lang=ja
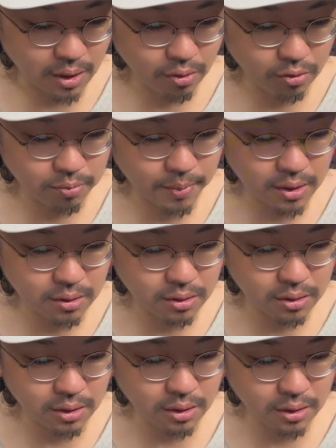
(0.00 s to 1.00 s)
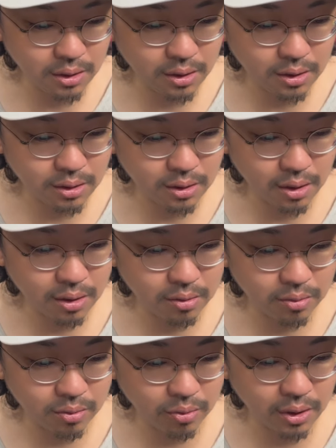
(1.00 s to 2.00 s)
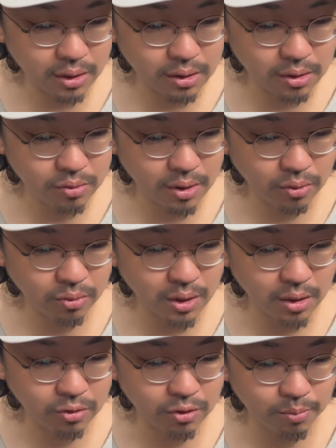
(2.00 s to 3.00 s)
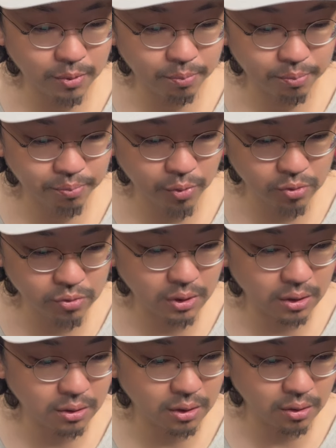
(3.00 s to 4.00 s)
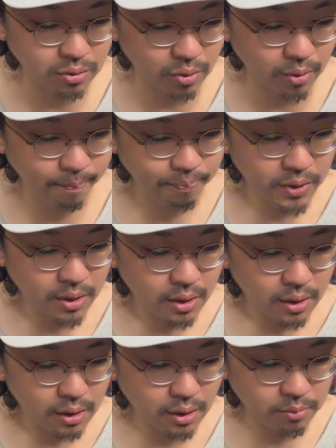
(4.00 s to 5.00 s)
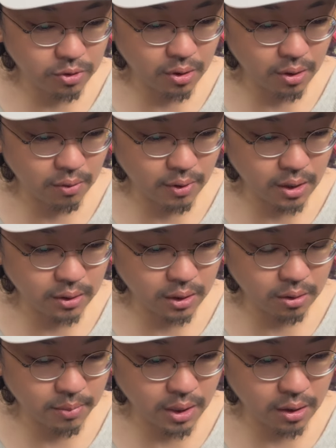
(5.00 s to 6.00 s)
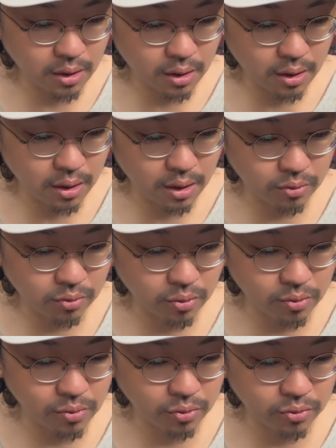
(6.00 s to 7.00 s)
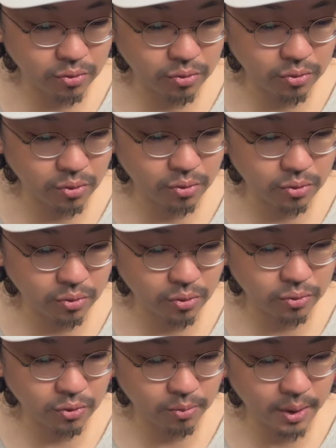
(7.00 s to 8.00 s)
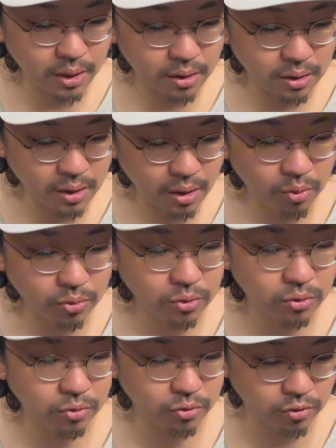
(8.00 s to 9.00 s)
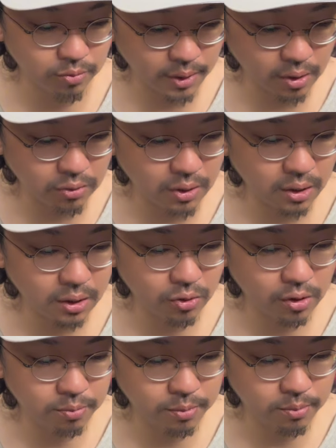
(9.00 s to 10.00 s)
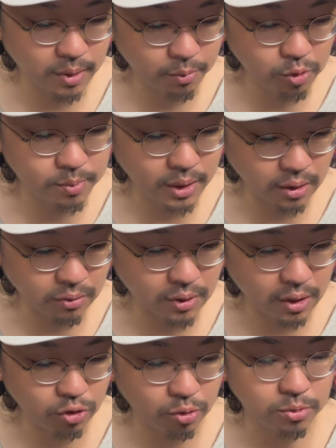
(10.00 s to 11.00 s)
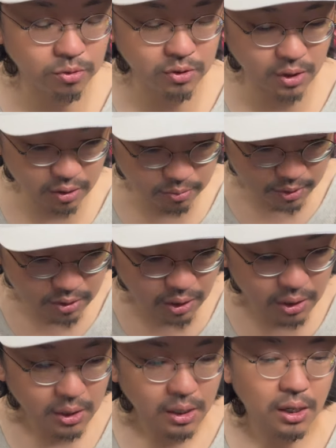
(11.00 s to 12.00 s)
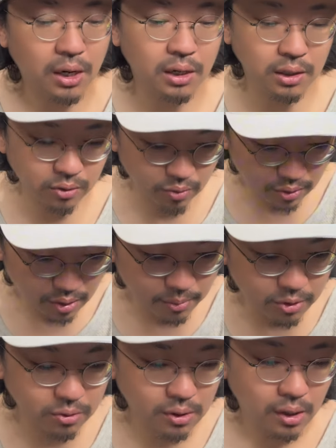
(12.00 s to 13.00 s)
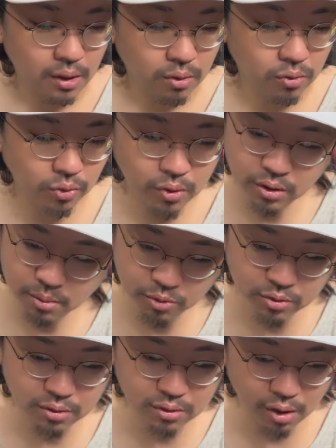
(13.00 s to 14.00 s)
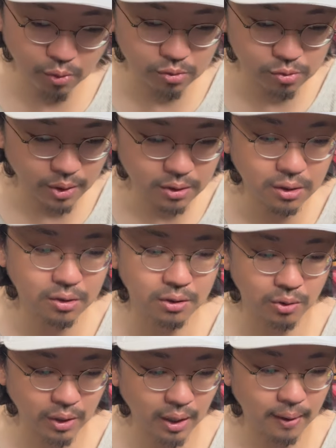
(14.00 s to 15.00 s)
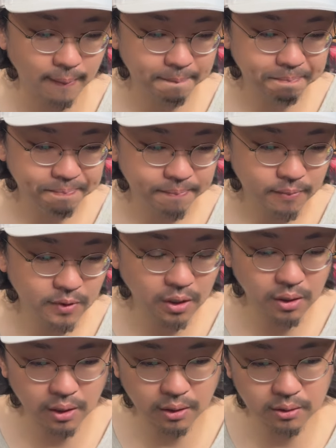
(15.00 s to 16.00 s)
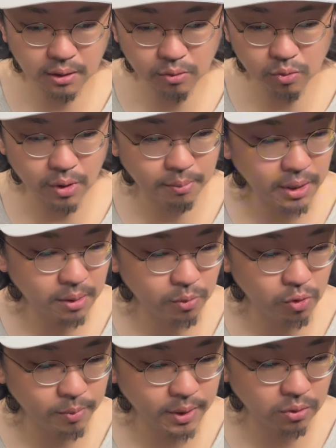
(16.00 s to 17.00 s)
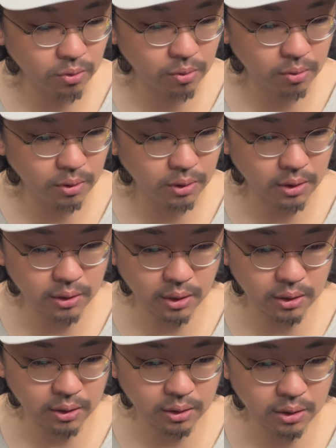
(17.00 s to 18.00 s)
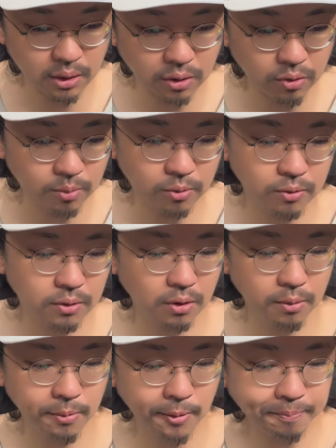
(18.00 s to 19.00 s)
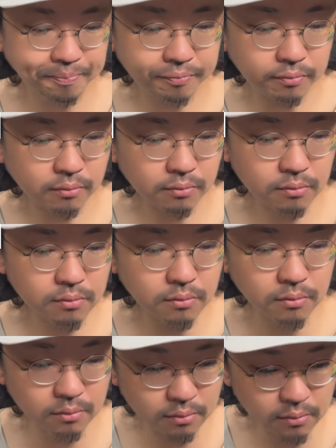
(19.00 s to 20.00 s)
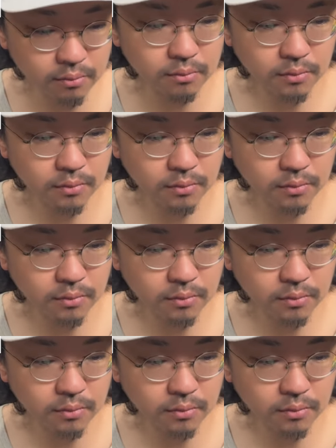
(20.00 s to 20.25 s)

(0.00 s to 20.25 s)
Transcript: あれをスパイシーにしていくと焼肉屋の低スープっぽくなっちゃいそう。がムシャラはかなり前からある豚骨醤油の太麺が本当におすすめです。カリドエスプーマもうまいですが、長文失礼しました。ありがとうございます。この方も結構詳しいですよね。なんか何個か前もコメントをいただいてたと思うんですけども。うん。